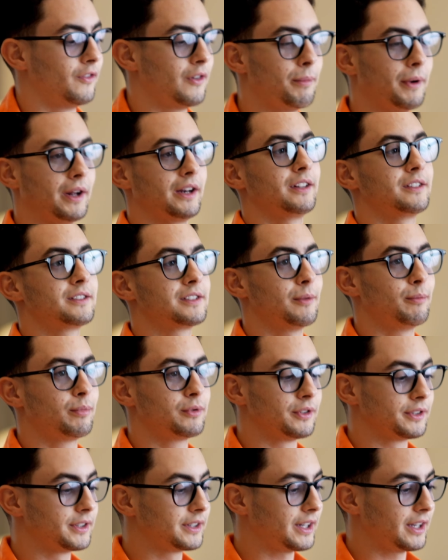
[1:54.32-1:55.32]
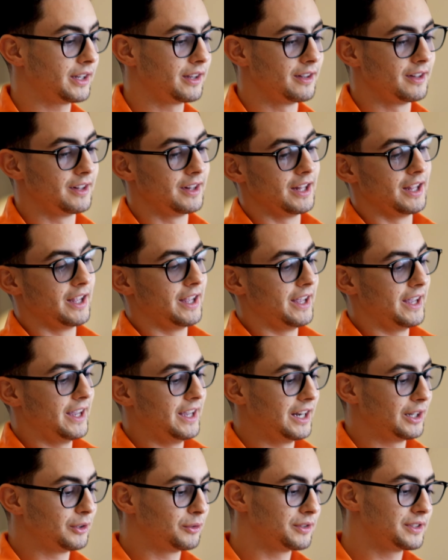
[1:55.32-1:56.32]
on va parler de ça plus en détail.
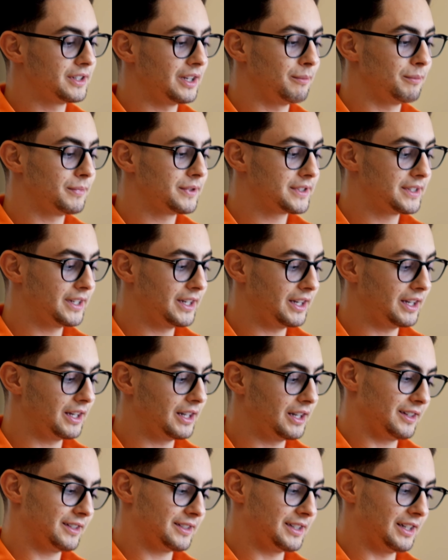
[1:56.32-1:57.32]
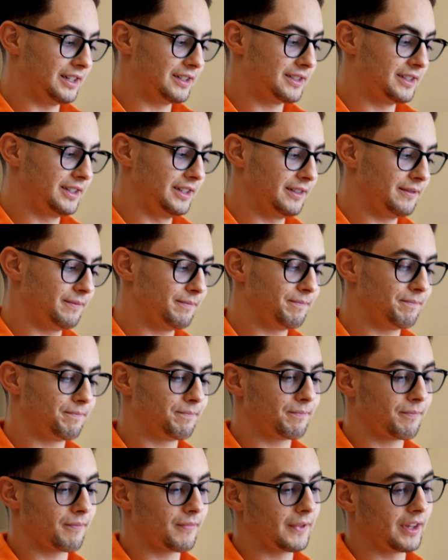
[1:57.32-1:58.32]
Et la deuxième, c'est celle-ci
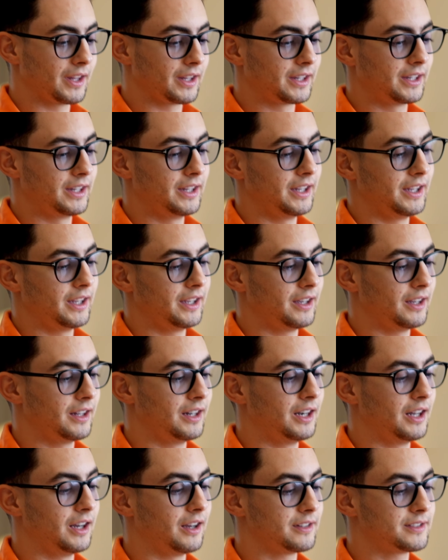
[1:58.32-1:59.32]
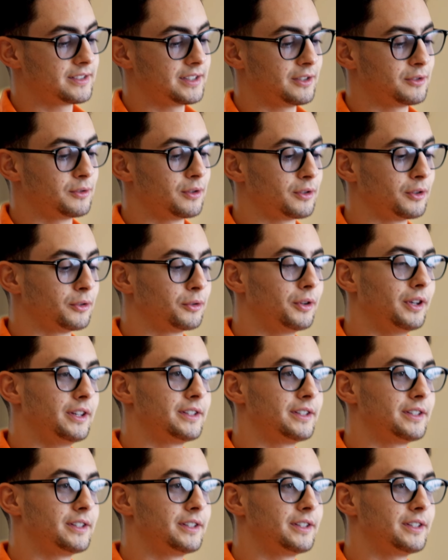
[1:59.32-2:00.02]
qui est la 16202